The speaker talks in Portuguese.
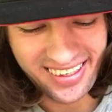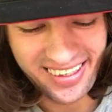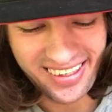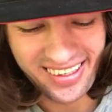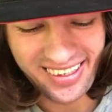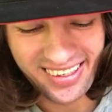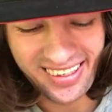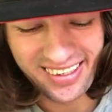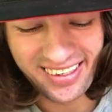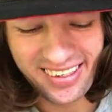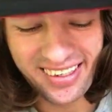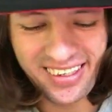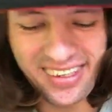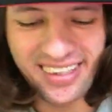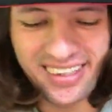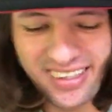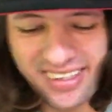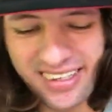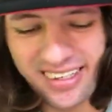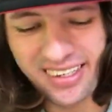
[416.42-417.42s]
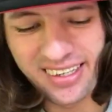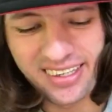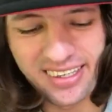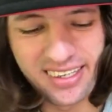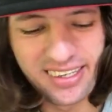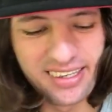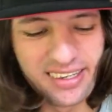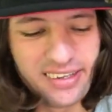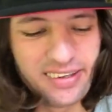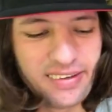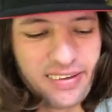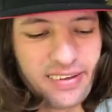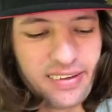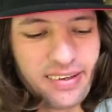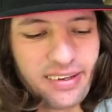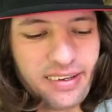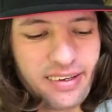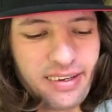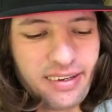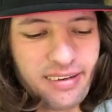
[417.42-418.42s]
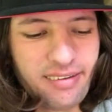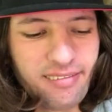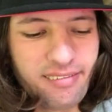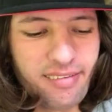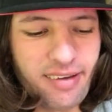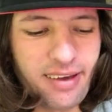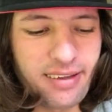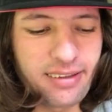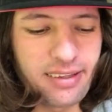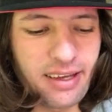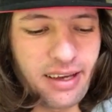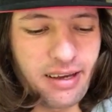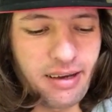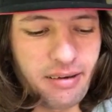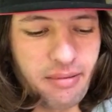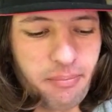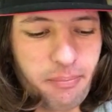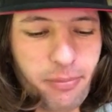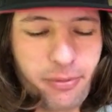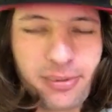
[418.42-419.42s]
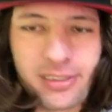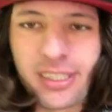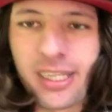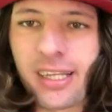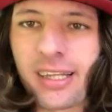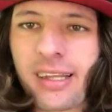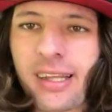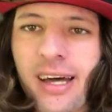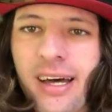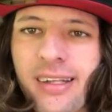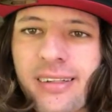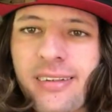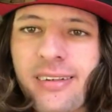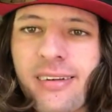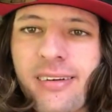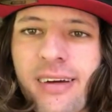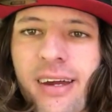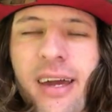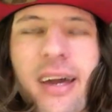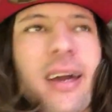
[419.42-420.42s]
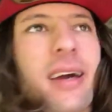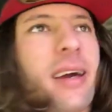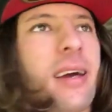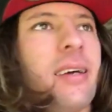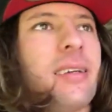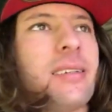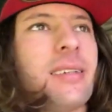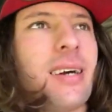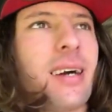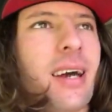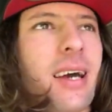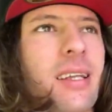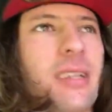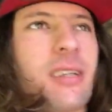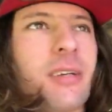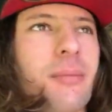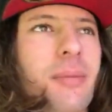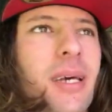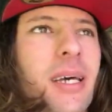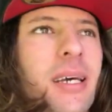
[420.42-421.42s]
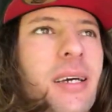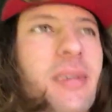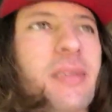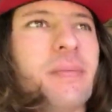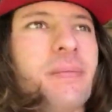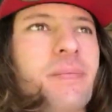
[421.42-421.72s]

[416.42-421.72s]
é, é, é velho tá aposentado, não quer, só quer dormir.